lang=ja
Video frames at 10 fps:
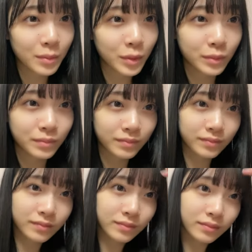でも
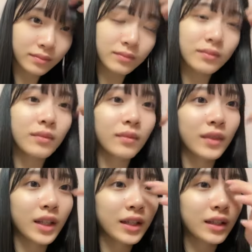
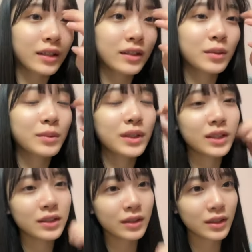なんか友
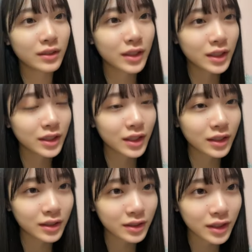達は増やした
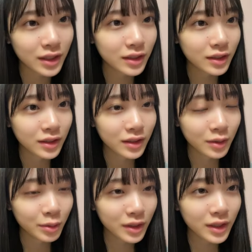いですね
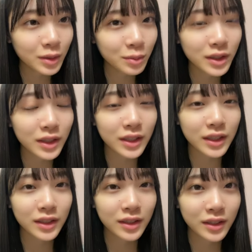本気で思って
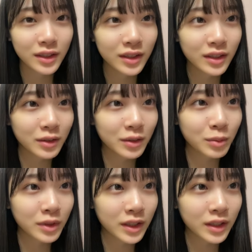てこれ
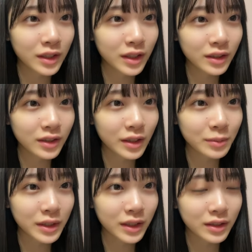もうね2年くらい
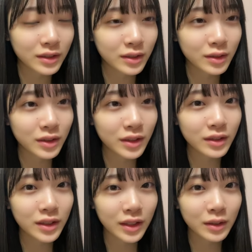前からずっと言って
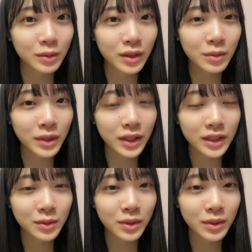るんだけど今が一